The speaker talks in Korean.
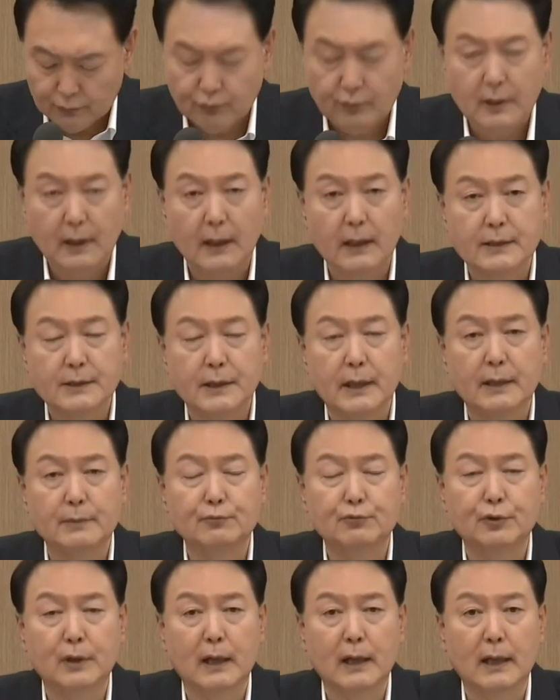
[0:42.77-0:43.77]
국가
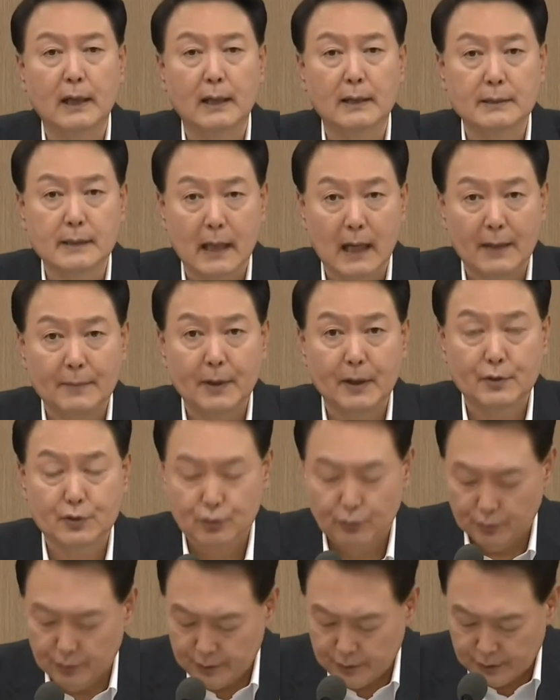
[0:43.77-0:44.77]
채무가
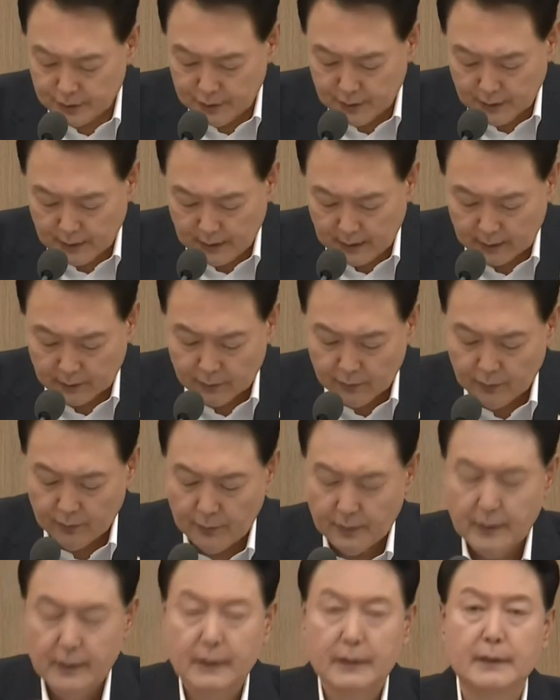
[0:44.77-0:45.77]
400조 원
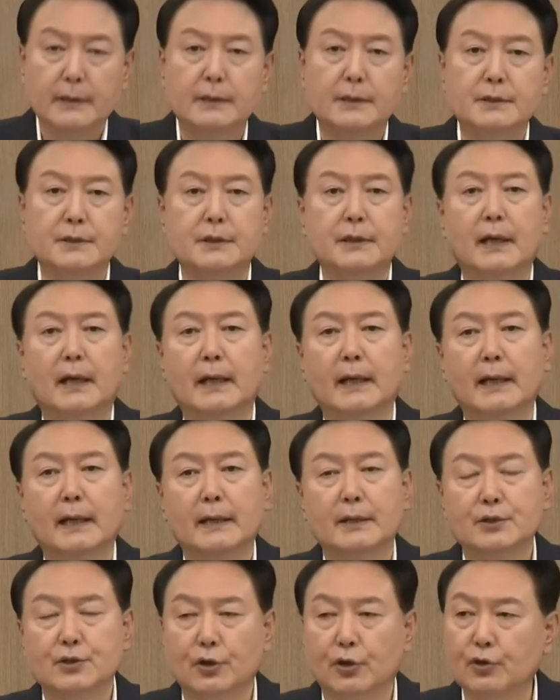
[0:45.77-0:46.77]
증가했고
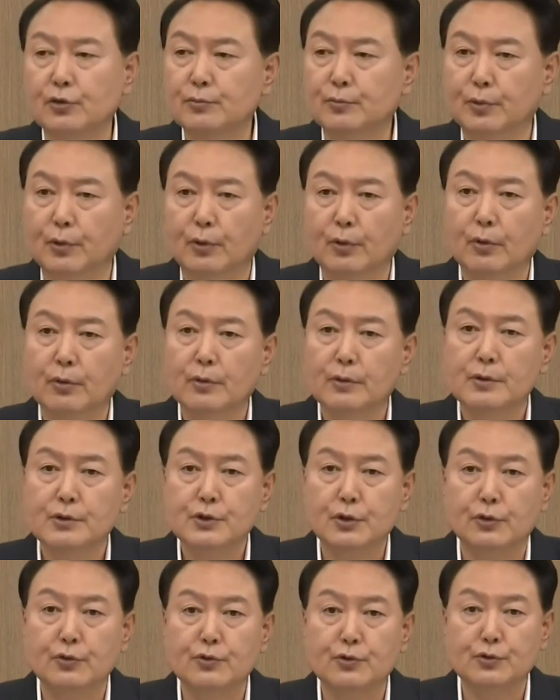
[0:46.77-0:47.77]
지난해 처음으로
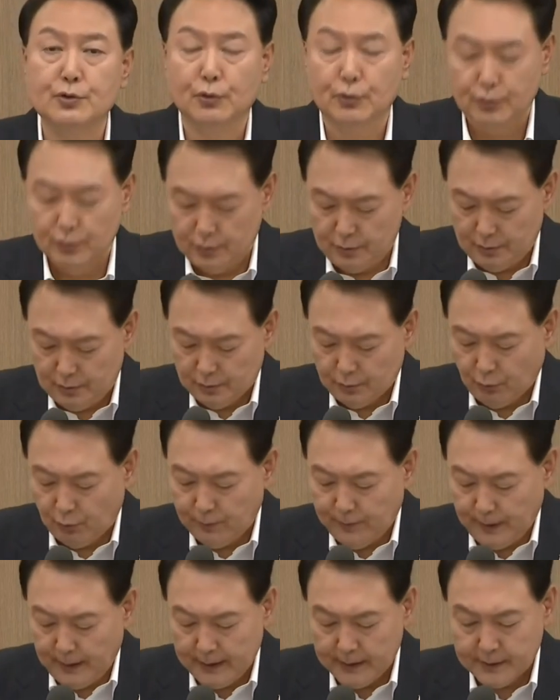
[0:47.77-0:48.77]
1000조를
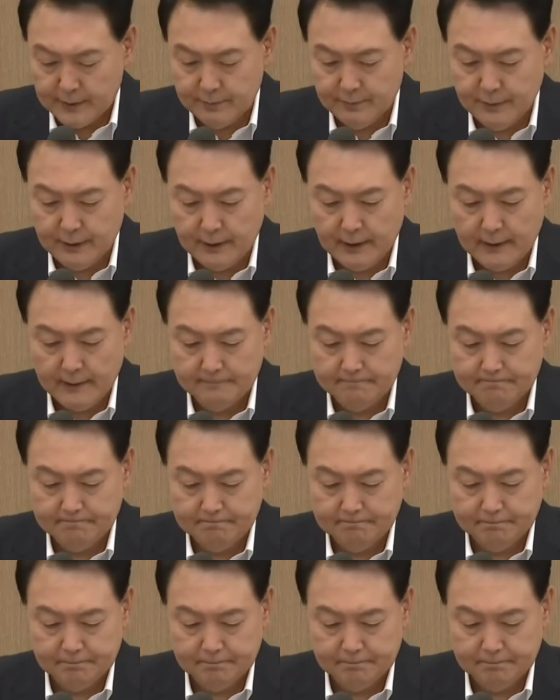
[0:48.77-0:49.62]
돌파했습니다.